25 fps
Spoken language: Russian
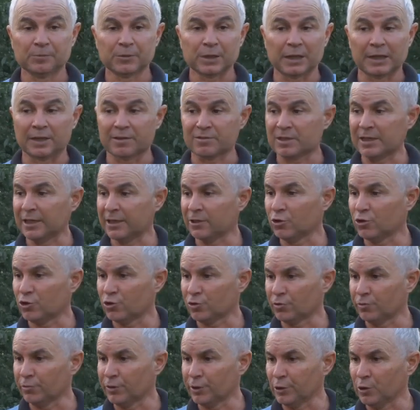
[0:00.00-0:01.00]
А, в
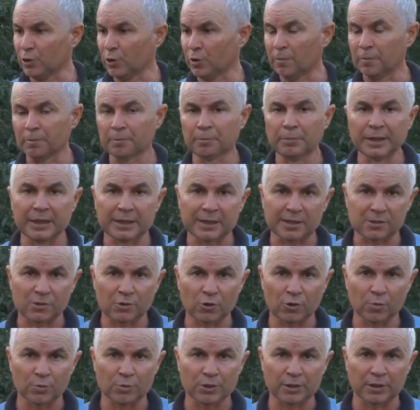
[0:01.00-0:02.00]
следующем видео мы
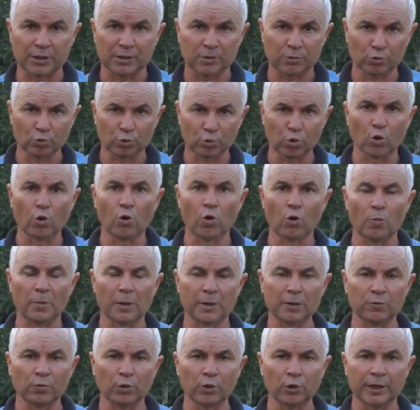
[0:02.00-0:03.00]
коснемся другого
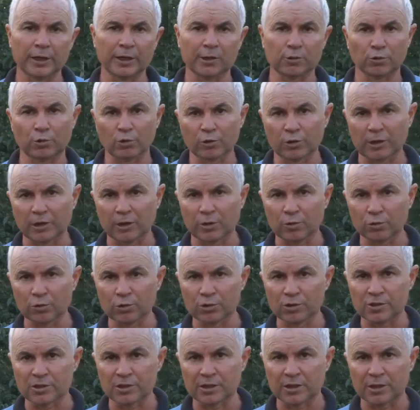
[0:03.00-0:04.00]
подвоя, который
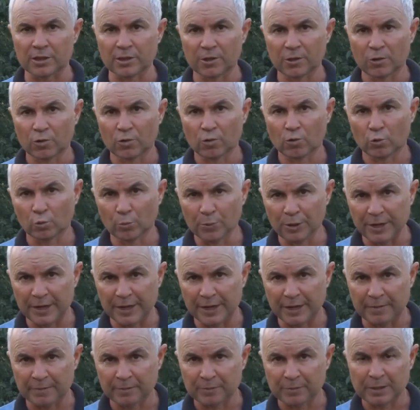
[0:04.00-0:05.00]
находится у
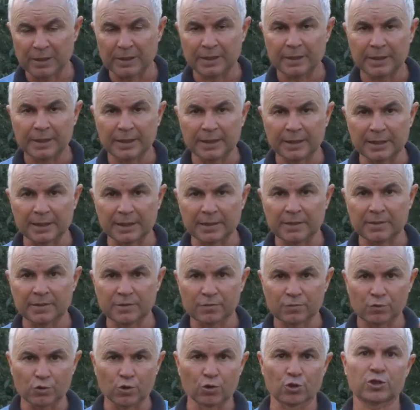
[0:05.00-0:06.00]
меня. Это
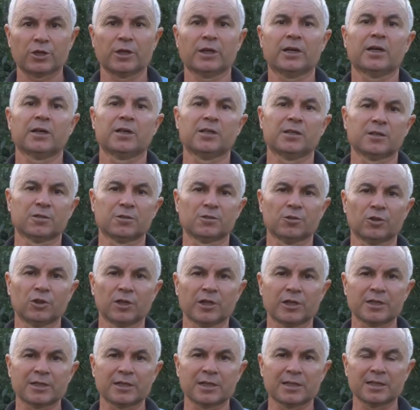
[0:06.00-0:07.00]
все, что я хотел
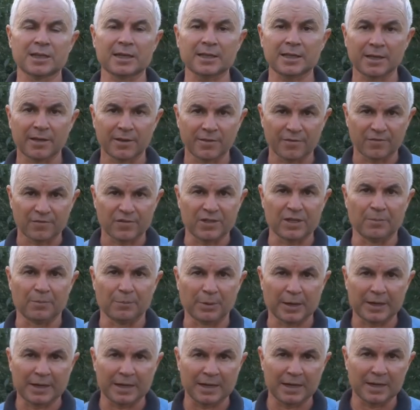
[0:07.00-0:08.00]
сегодня рассказать. Всем
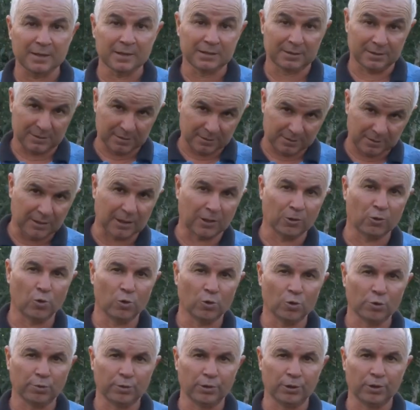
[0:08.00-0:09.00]
пока, до
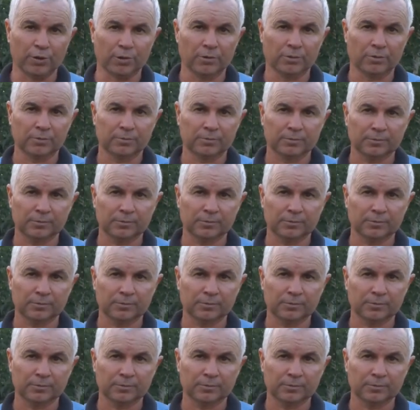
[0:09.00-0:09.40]
новых видео.